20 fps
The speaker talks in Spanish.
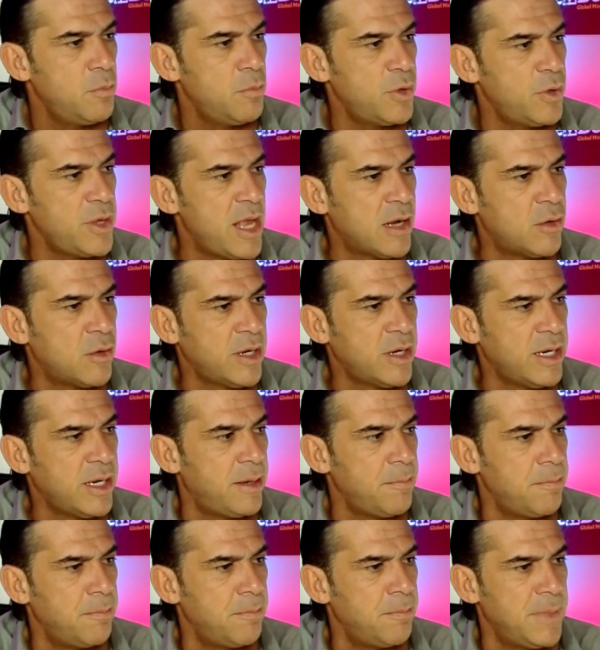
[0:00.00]
voy a
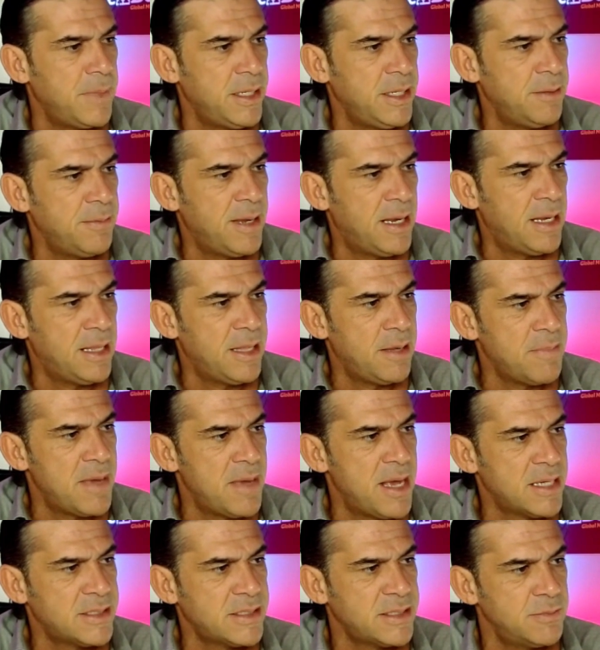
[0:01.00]
coger mi nivel de
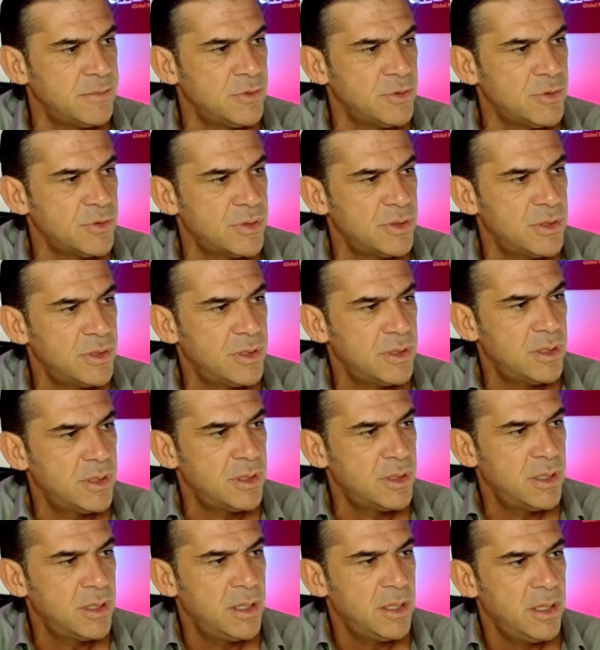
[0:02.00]
máximos
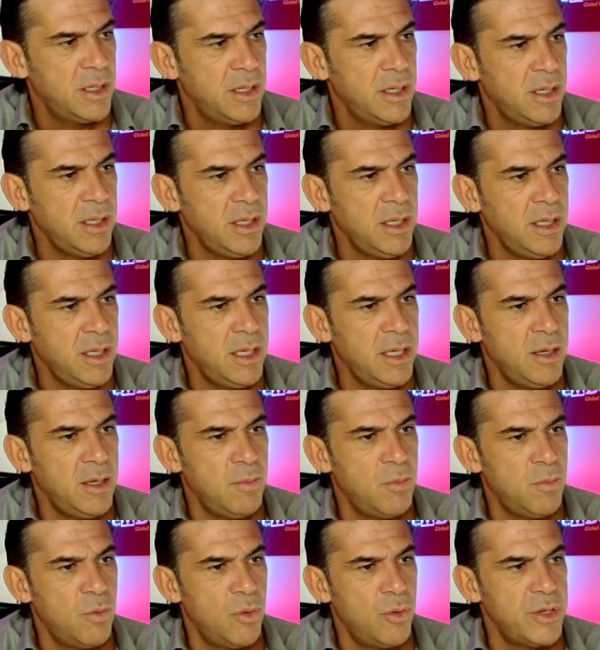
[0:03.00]

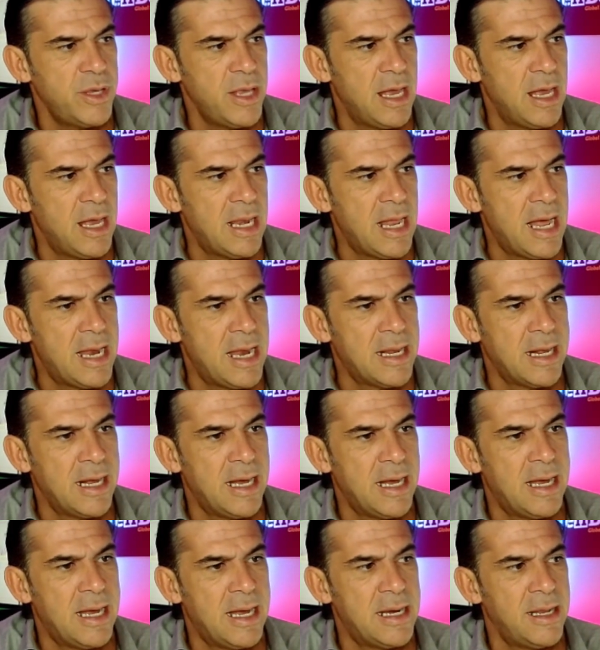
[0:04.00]
y voy a
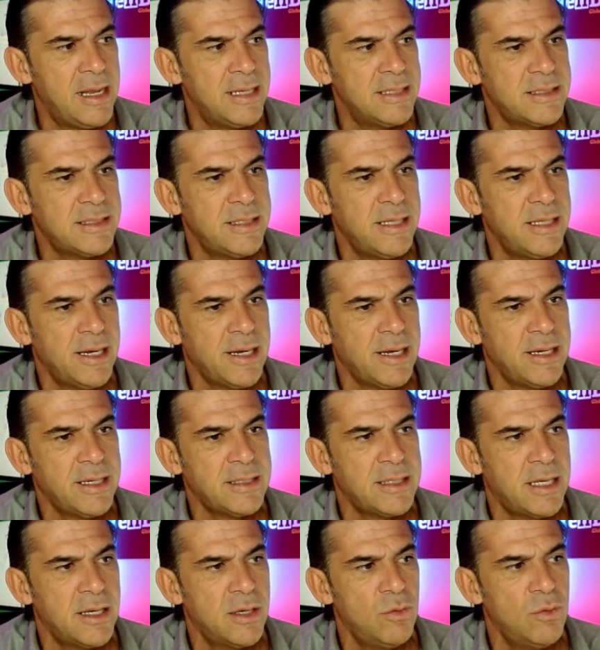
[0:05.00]
alargar este
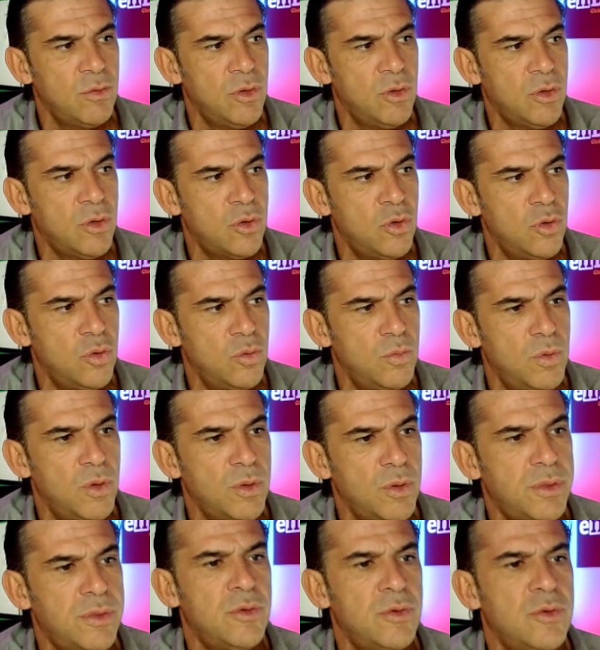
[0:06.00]
rectángulo
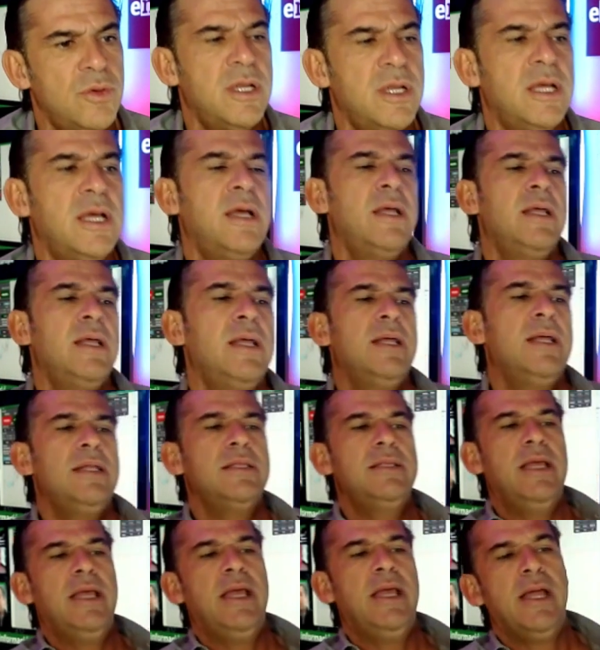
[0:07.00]
como zona
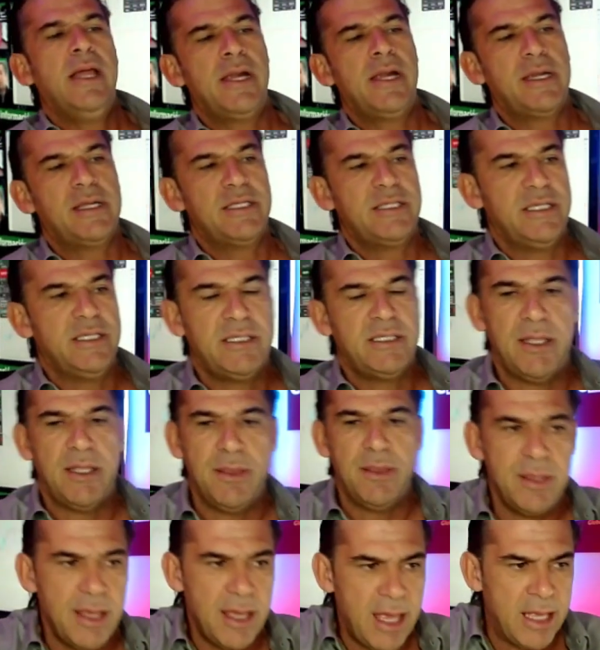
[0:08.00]
de
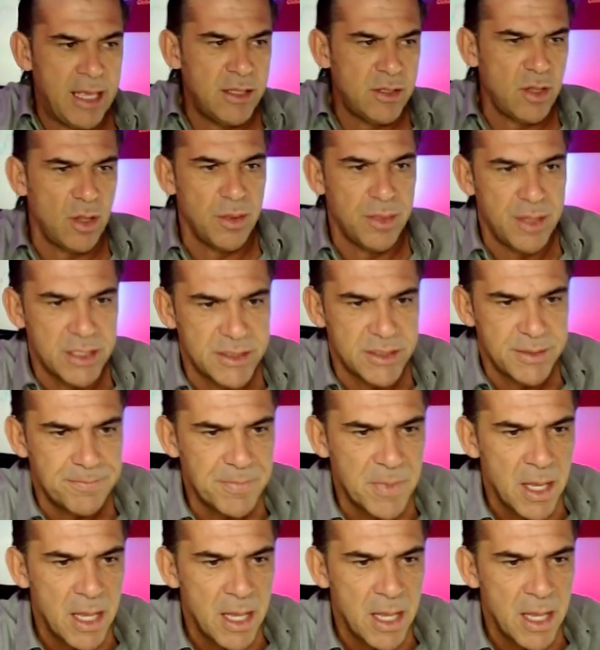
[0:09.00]
resistencia. Entonces,